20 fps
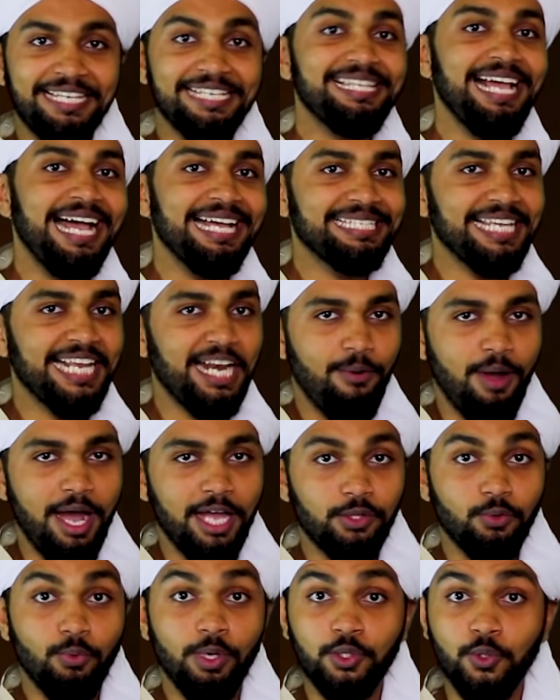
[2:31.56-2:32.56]
تسع
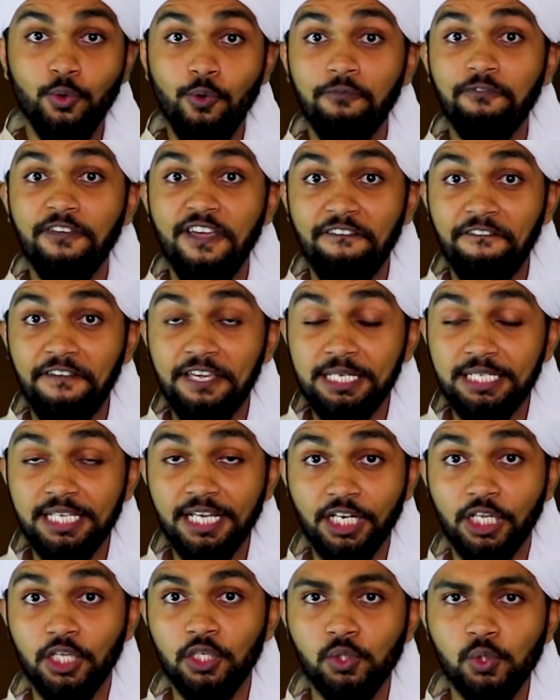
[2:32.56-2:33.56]
سنوات وتوفي في
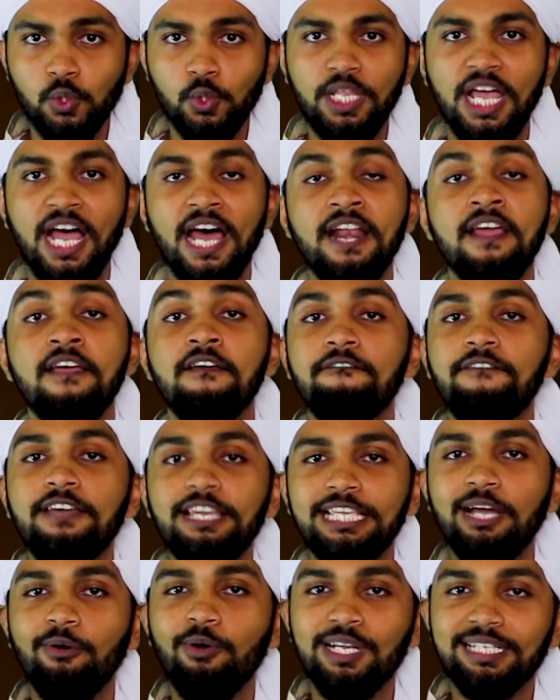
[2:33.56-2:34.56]
شرق السودان
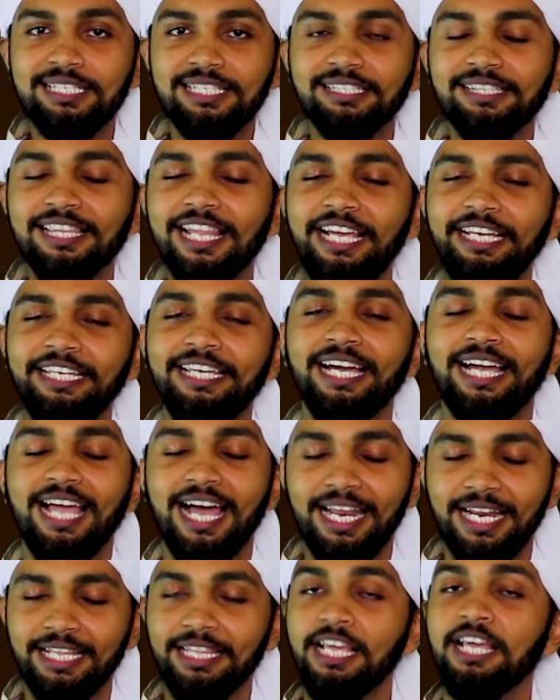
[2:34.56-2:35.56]
في جولة استطلاعية
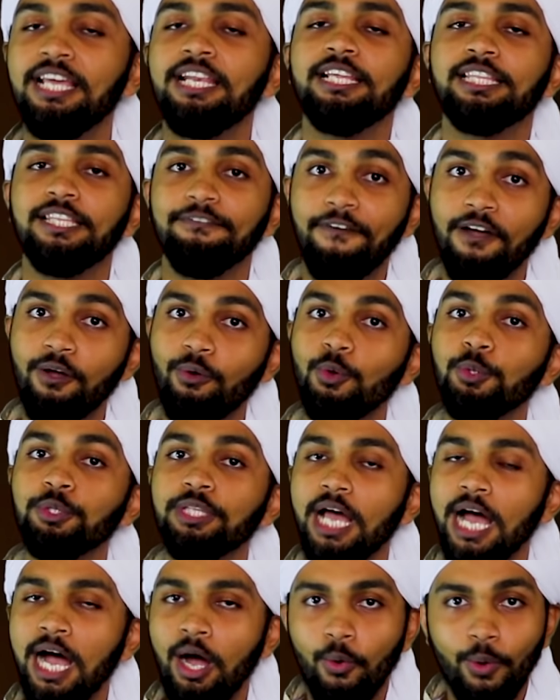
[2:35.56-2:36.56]
كانت
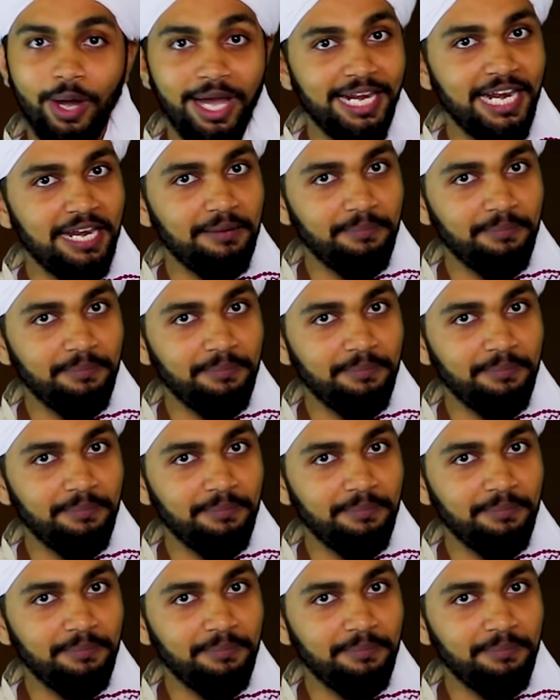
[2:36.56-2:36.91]
لتفقد أحوال احوال